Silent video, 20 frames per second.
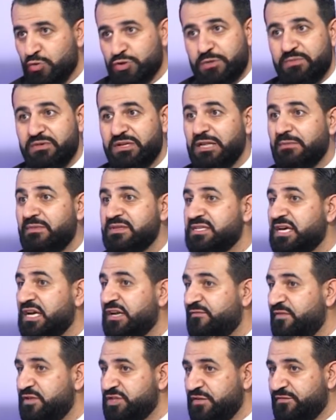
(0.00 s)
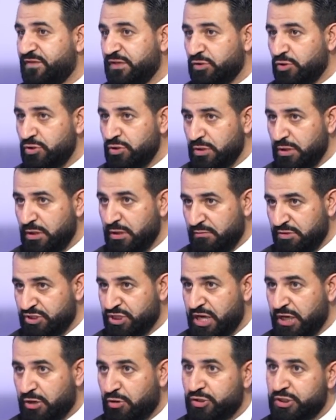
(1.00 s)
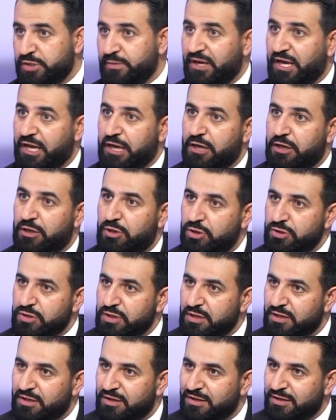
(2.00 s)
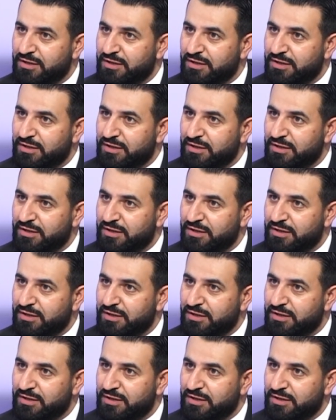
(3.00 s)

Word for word: وجمعيه المصارف ما شافتهم مش هيك هودي بحق لهم